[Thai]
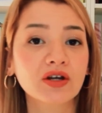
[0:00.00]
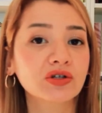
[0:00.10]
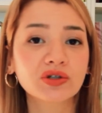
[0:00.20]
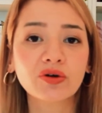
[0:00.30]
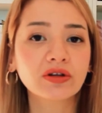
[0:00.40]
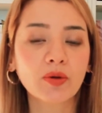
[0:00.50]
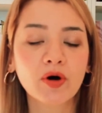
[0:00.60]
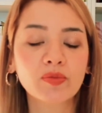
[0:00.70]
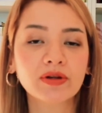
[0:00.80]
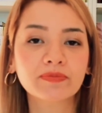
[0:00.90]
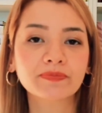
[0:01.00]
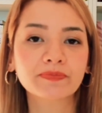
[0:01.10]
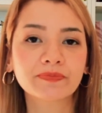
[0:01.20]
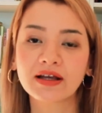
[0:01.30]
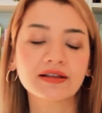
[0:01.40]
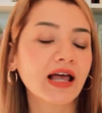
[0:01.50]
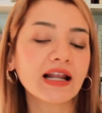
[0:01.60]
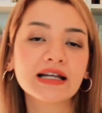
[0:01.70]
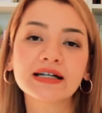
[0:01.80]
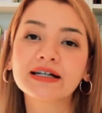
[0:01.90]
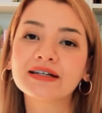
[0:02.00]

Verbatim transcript: sure no problem ได้เลย